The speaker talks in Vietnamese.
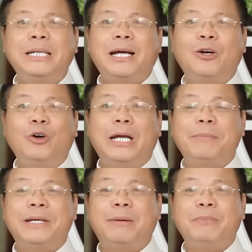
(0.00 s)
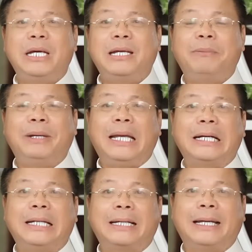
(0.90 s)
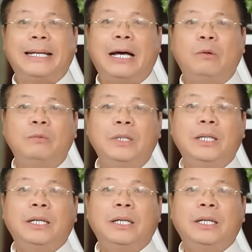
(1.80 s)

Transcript: Bây giờ ngồi đấy mà nhâm nhi là mình là cái thằng đàn ông,